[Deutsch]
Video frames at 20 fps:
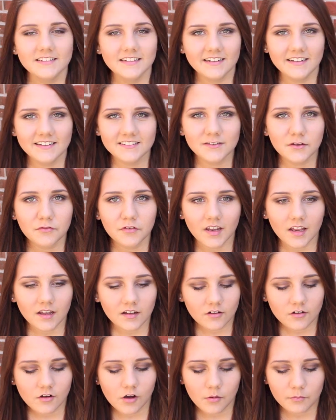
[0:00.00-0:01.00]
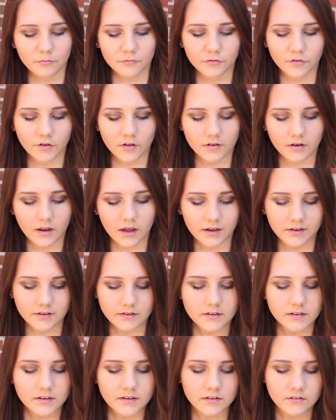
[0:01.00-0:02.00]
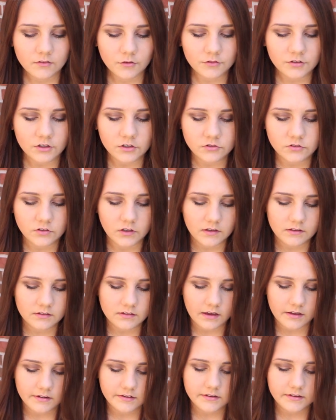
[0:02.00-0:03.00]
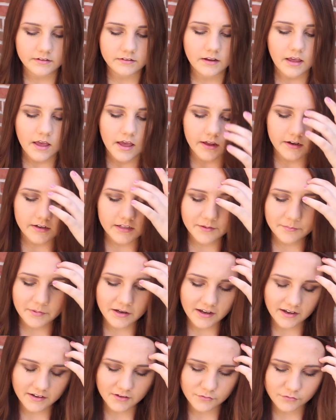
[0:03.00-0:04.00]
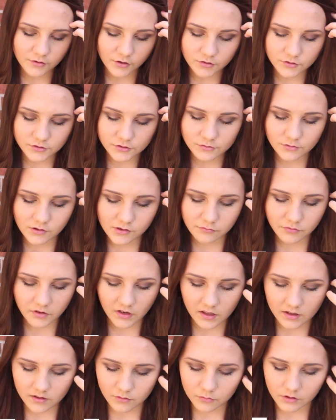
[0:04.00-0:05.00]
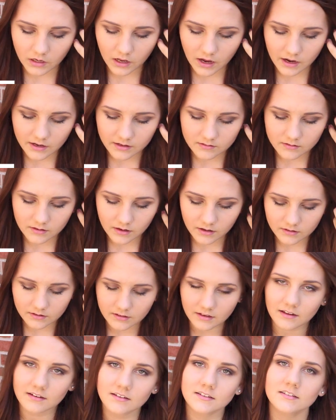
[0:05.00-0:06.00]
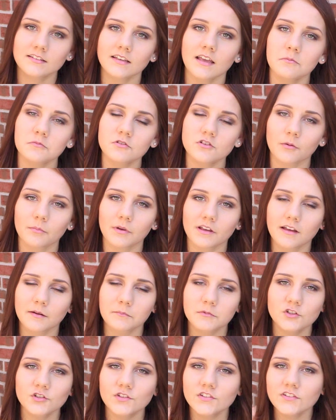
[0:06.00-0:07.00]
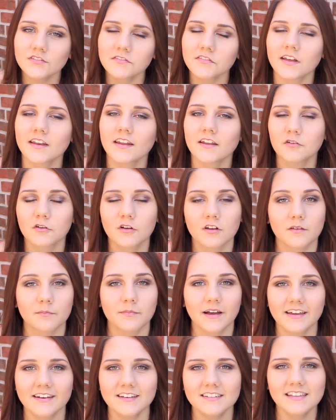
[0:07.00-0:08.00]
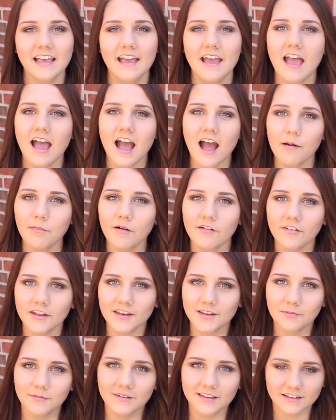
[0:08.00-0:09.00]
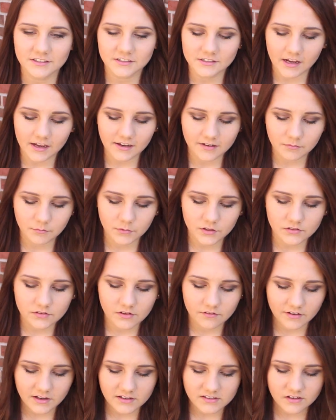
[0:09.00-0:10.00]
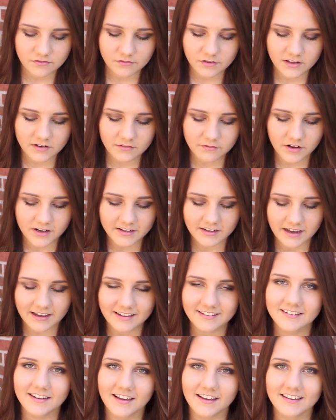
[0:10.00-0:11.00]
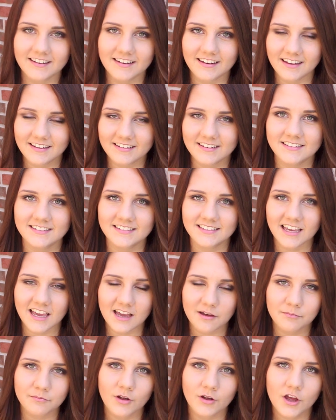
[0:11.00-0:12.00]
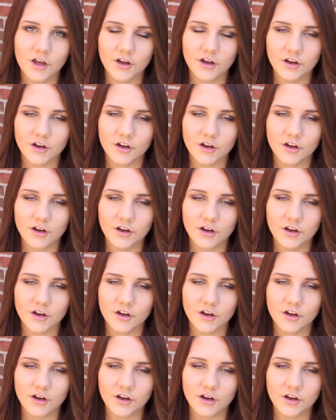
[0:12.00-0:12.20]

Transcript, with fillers: Die nächste Frage kommt von Eileen-Eileen. Liebe eine Woche Schul Zollfrei oder ein Tag gratis DM Shopping. Am schönsten wäre natürlich beides, aber wenn ich mich entscheiden müsste, wäre es auf jeden Fall der ein Tag gratis DM